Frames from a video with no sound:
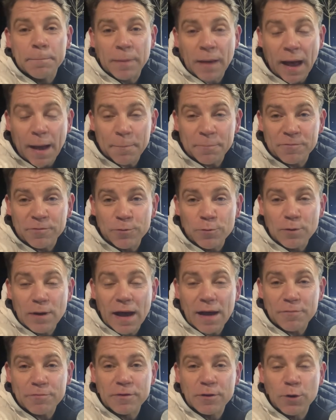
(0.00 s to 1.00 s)
am
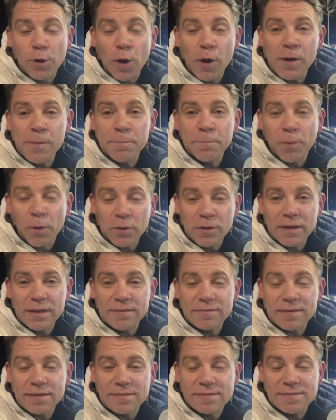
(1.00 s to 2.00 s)
Flughafen Köln-Bonn
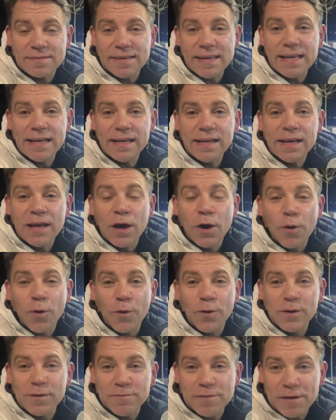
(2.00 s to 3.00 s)
ist das Ziel
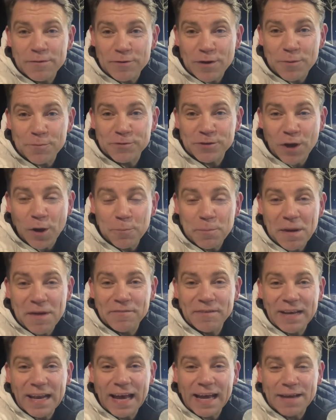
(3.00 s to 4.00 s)
und wir schauen
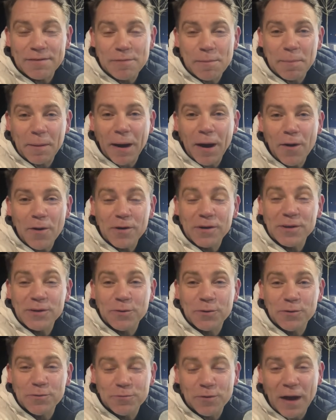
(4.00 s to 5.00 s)
mal, wie lange wir brauchen
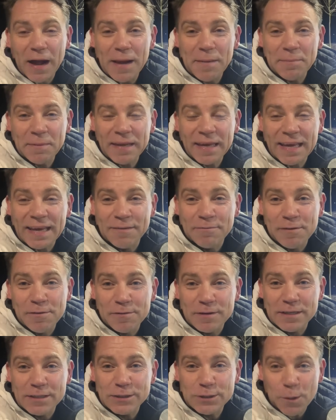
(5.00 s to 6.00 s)
und vor allen Dingen, wie
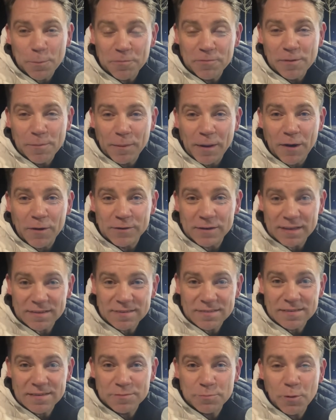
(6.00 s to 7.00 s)
viele Stops wir brauchen. Das
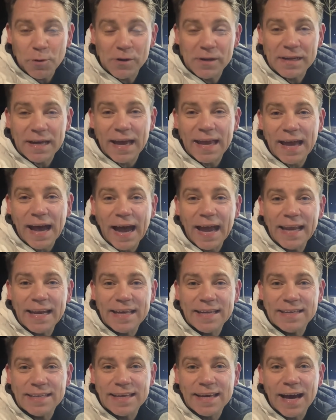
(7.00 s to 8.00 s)
ist das Model 3
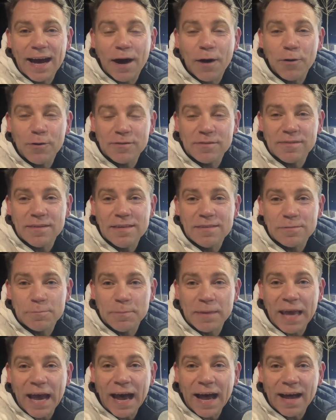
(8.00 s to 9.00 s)
Highland hier aus
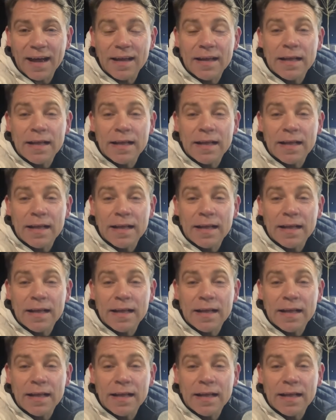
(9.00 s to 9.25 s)
diesem Jahr,